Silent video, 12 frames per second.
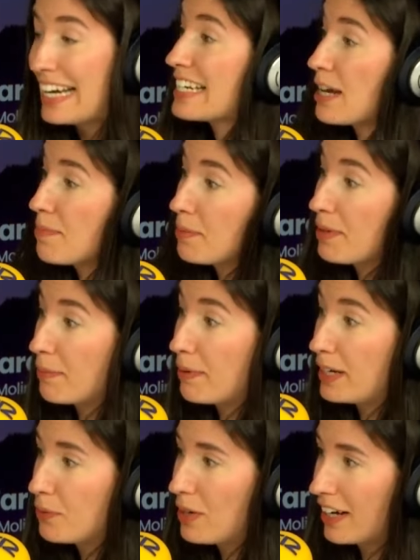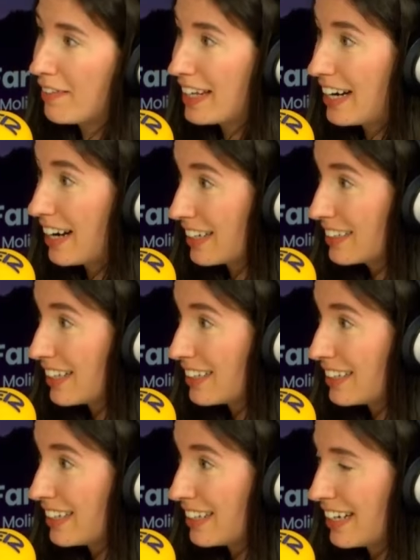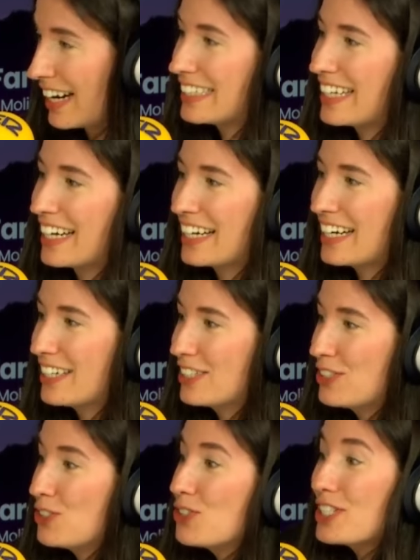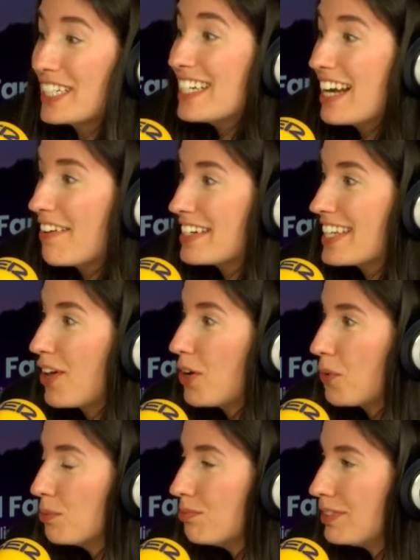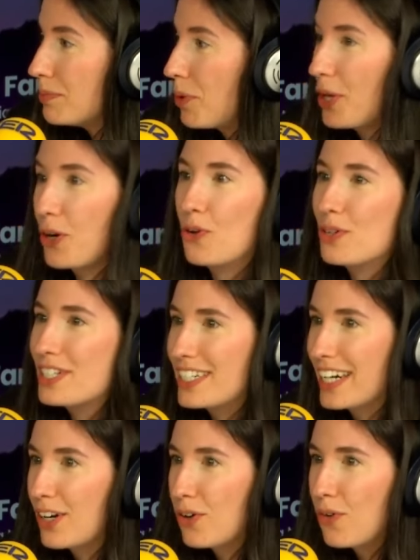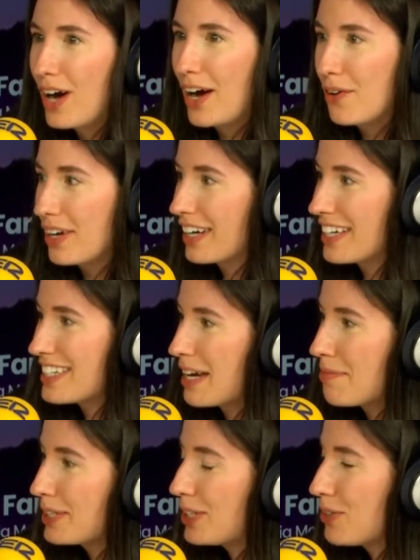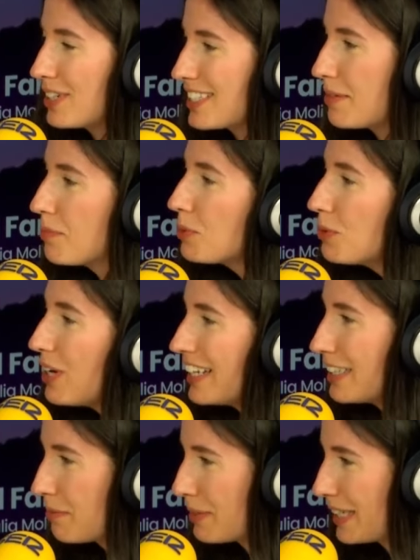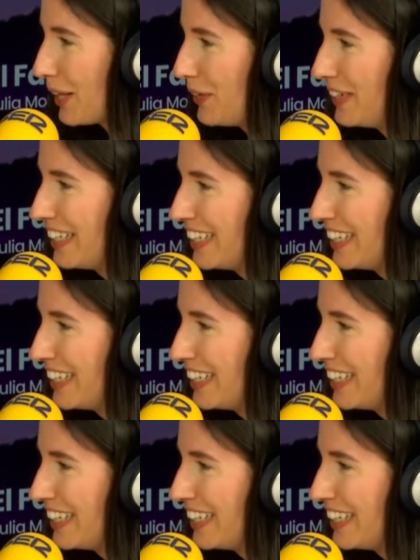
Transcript: Es la primera película que va a hacer la cantante Aitana. No sé si le habéis dado algún tipo de consejo ahora que se ha metido en este mundo de la interpretación.